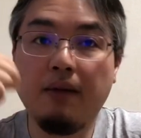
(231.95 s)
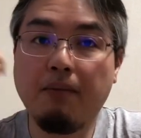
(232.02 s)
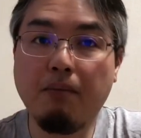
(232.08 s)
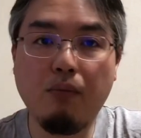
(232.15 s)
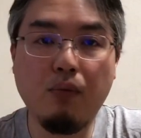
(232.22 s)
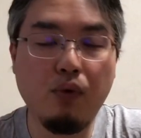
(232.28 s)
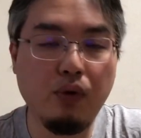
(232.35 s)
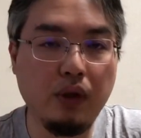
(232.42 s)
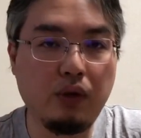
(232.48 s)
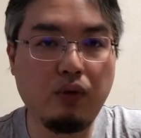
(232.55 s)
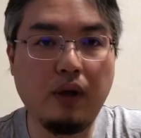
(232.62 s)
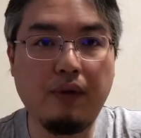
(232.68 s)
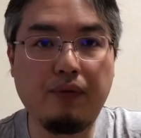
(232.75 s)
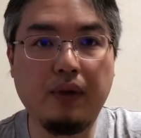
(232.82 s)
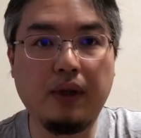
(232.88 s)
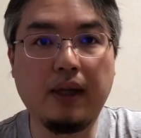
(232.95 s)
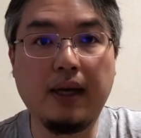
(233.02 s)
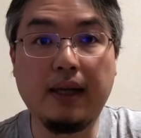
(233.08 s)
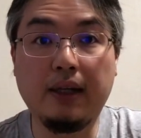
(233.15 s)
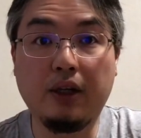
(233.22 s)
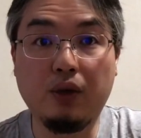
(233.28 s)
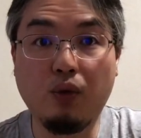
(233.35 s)
muito
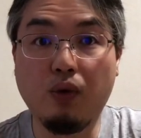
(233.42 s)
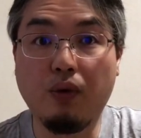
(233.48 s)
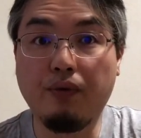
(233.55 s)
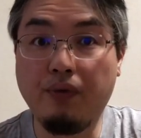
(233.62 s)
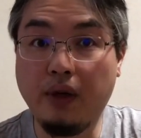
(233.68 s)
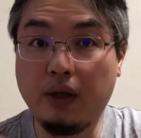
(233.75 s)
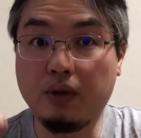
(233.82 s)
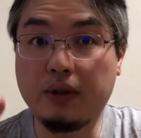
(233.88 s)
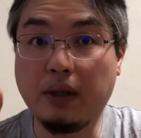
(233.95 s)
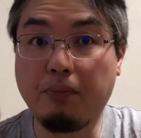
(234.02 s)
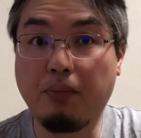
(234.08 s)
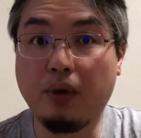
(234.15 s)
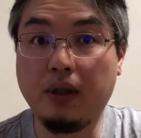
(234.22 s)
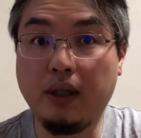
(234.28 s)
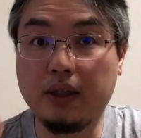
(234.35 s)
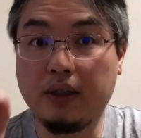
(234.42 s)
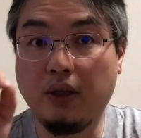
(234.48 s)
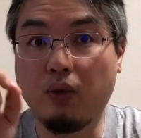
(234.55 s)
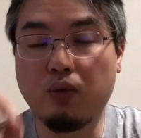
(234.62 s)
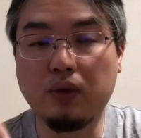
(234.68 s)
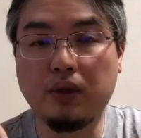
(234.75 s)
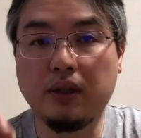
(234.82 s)
refinada, que o governo japonês em
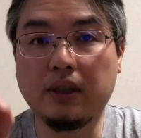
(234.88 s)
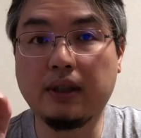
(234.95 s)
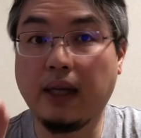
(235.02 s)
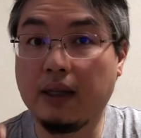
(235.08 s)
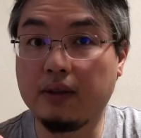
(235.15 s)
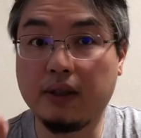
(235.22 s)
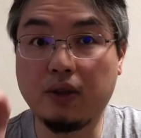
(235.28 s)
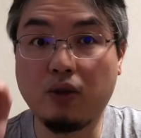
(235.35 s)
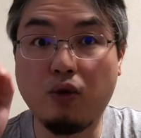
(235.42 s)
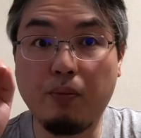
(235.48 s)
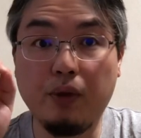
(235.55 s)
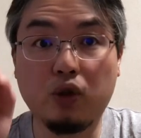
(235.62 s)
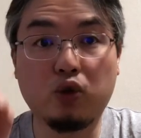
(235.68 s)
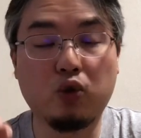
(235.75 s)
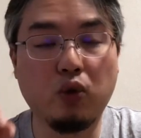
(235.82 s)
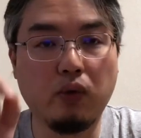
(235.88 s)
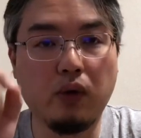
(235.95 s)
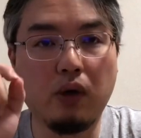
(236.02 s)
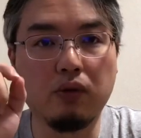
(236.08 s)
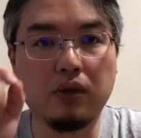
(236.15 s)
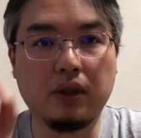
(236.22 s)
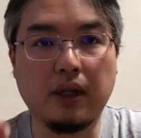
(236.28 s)
alguns estados
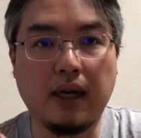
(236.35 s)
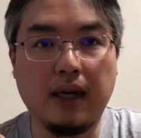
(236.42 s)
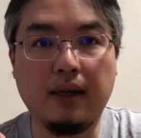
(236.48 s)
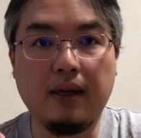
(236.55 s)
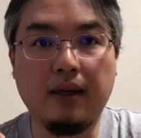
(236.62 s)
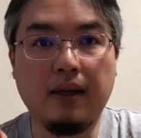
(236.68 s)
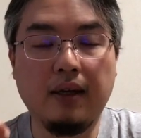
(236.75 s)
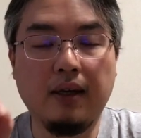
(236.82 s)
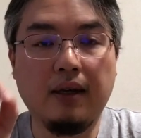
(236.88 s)
começou a usar